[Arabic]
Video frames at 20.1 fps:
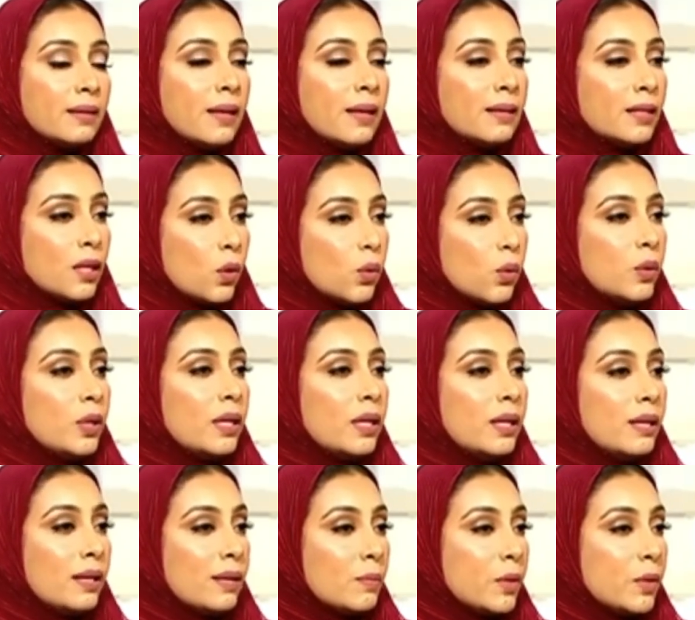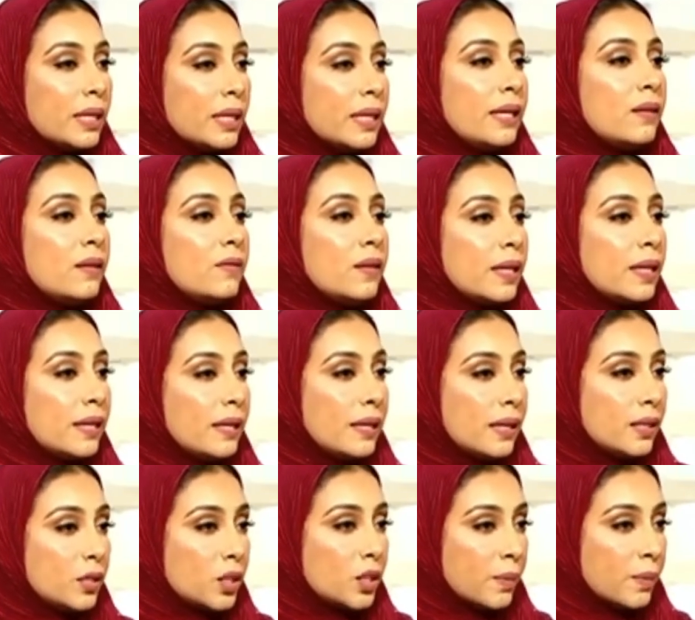تؤول الملكية الفكرية
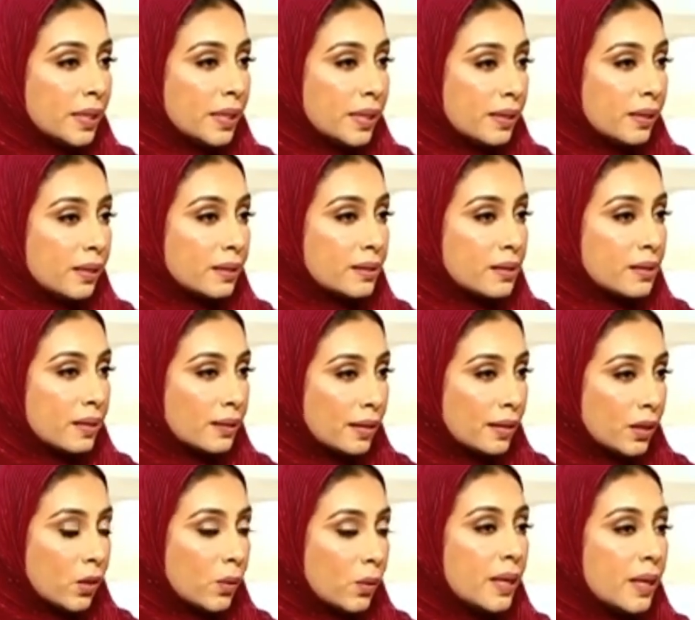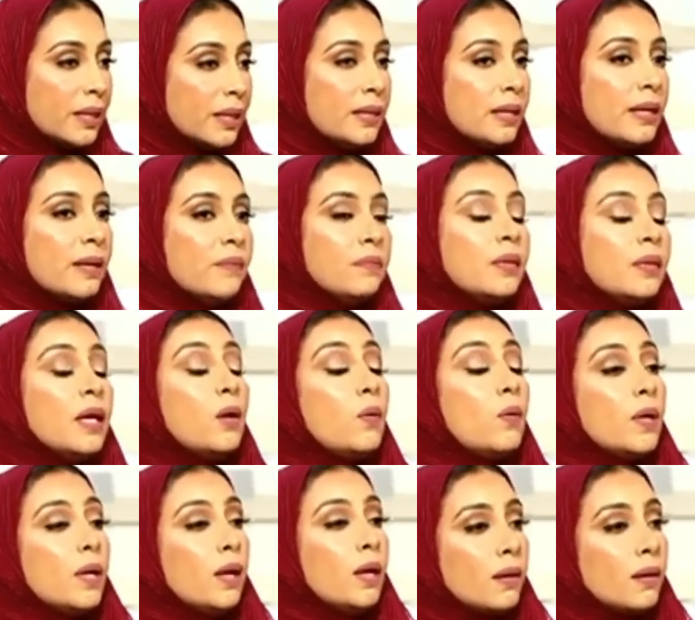للجمعية الاقتصادية العمانية
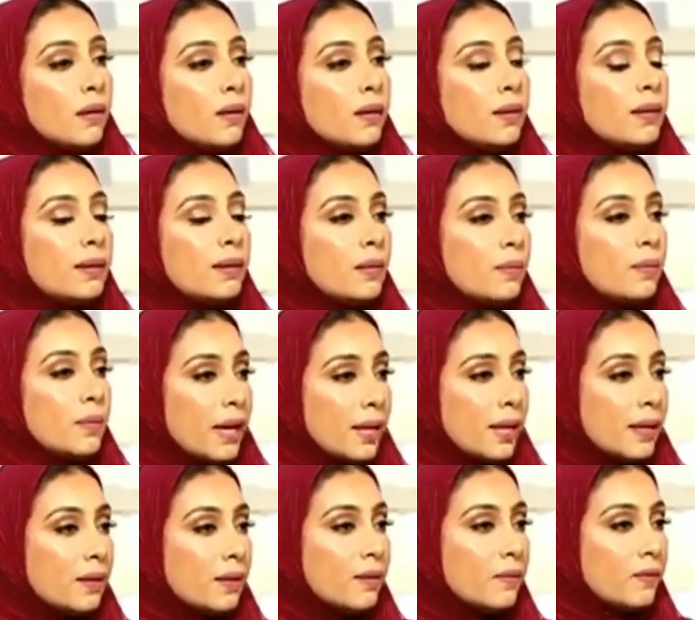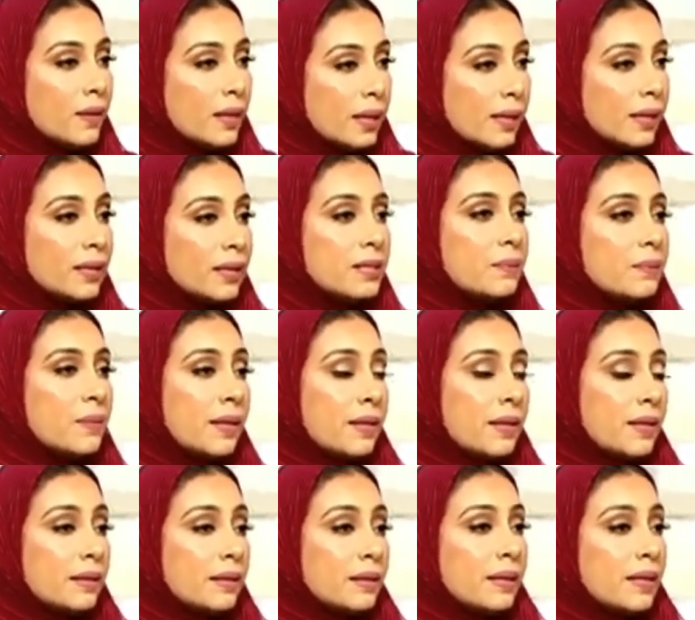ويحق للباحث الفائز
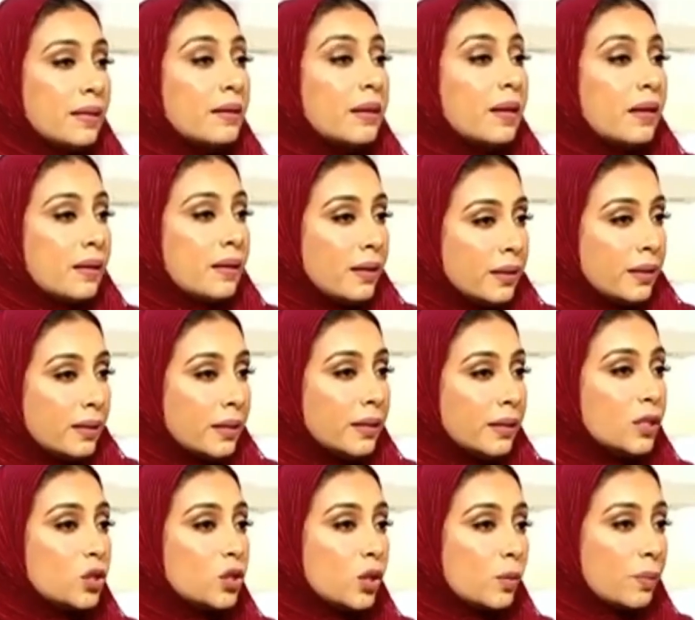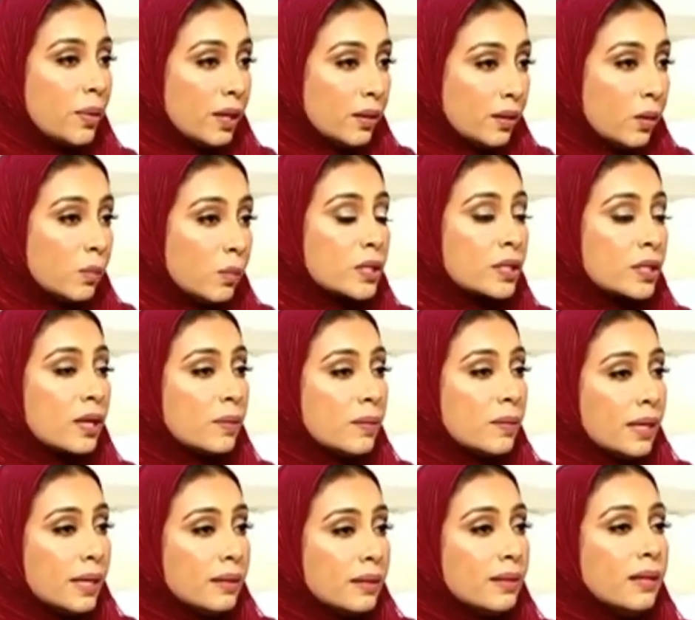بأن إذا أراد أن ينشر بحثه
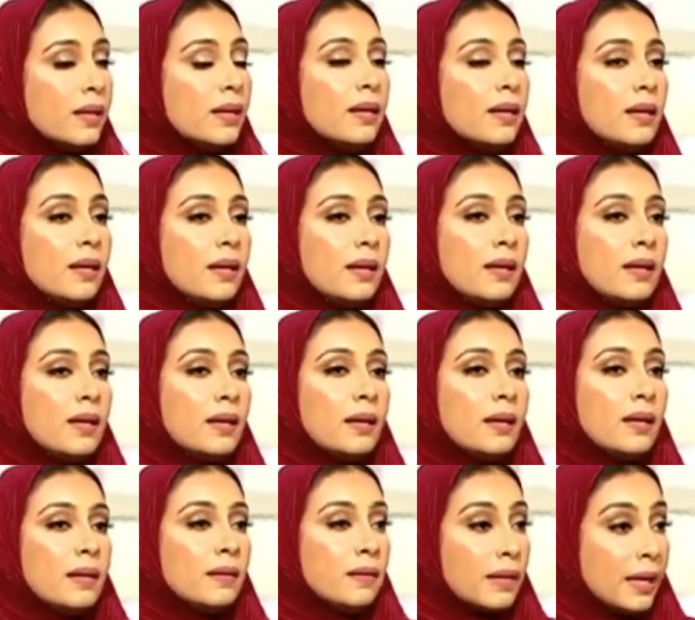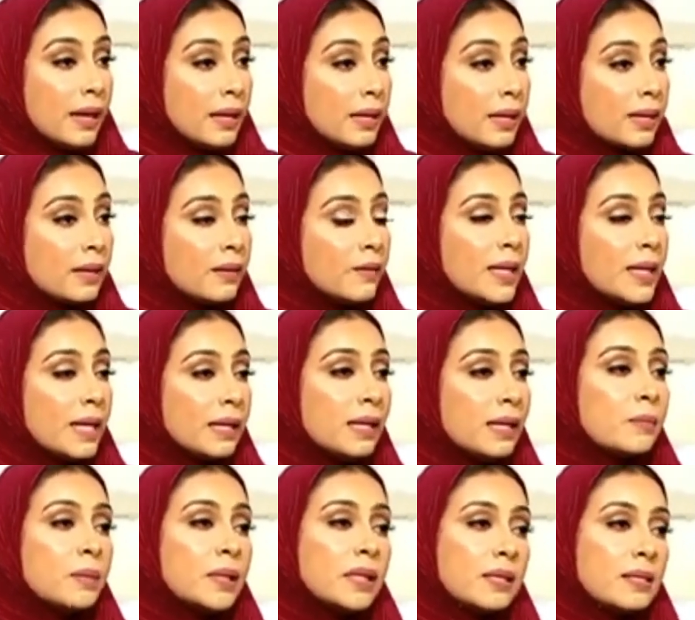مستقبلا آه، ذلك
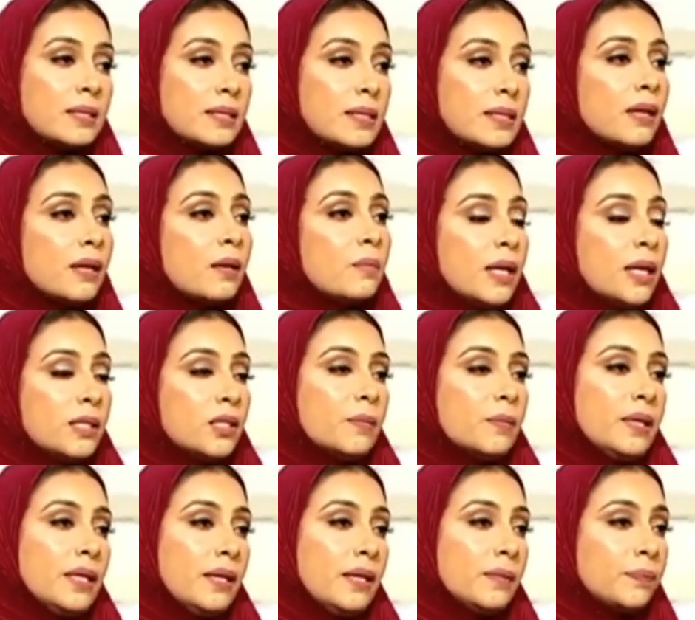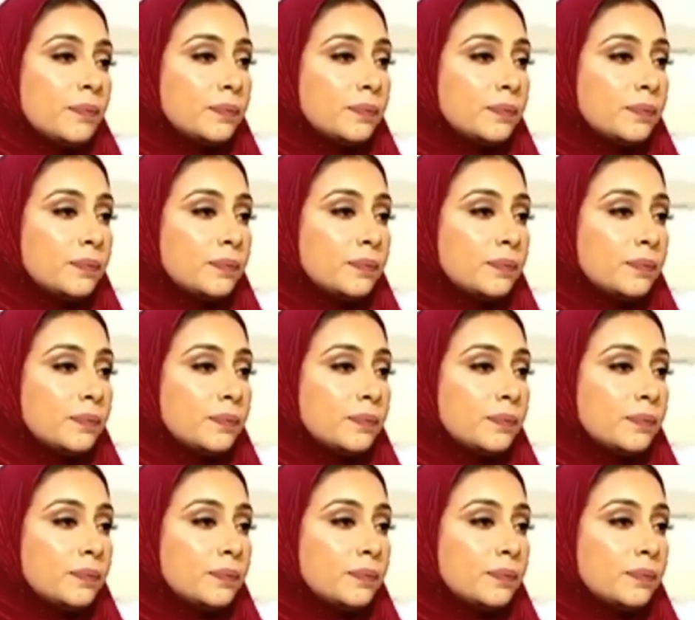ولكن بالتنسيق مع الجمعية